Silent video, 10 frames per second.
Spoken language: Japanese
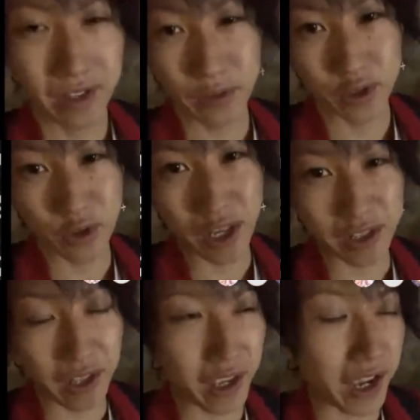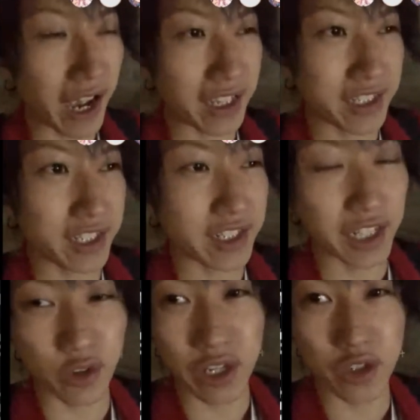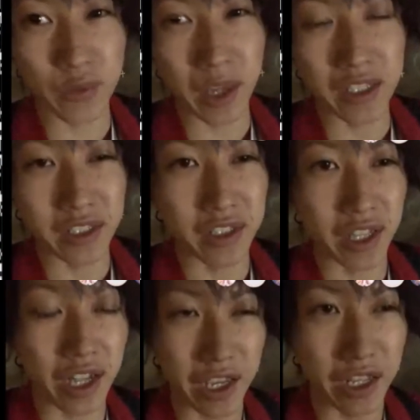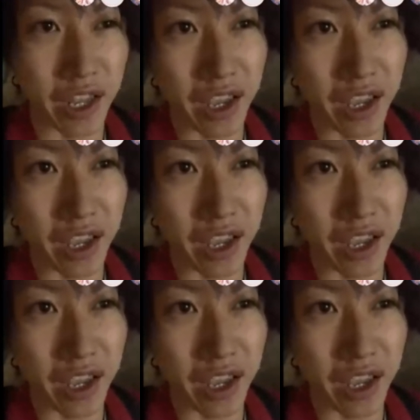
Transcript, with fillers: でもそうやって配信者とか有名人ってだけ